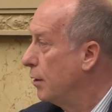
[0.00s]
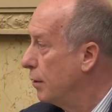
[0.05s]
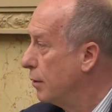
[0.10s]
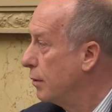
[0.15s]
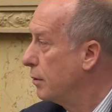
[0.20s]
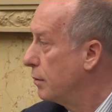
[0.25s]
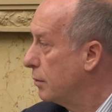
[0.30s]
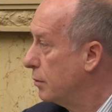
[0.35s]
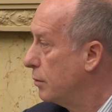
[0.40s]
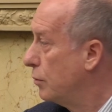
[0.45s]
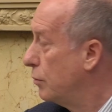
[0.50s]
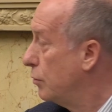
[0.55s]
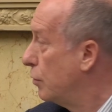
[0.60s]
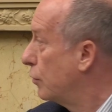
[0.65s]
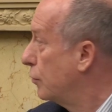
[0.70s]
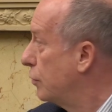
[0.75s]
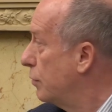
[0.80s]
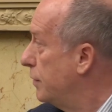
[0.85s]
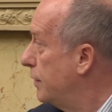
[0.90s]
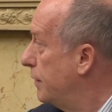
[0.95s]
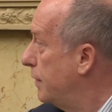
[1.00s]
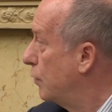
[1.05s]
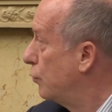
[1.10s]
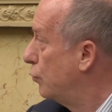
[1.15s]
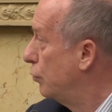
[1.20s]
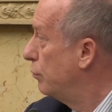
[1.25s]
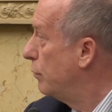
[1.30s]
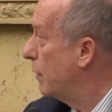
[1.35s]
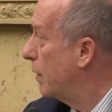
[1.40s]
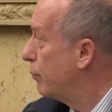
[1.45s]
euh, leur donner des
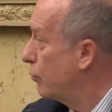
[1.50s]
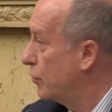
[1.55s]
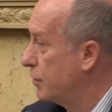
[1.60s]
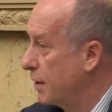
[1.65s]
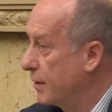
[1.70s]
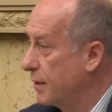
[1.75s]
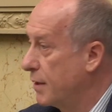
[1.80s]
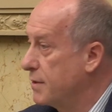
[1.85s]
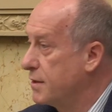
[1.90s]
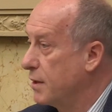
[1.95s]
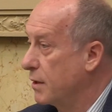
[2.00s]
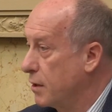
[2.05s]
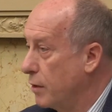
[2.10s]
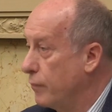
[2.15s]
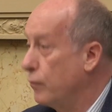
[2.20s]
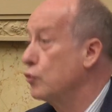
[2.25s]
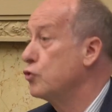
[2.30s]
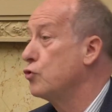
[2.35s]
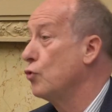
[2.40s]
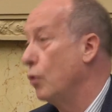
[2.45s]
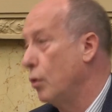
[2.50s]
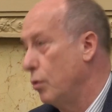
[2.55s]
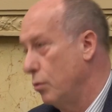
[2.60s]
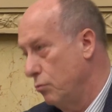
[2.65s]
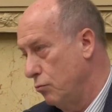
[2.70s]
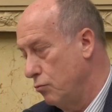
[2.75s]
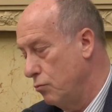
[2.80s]
coups de main pour certaines interventions,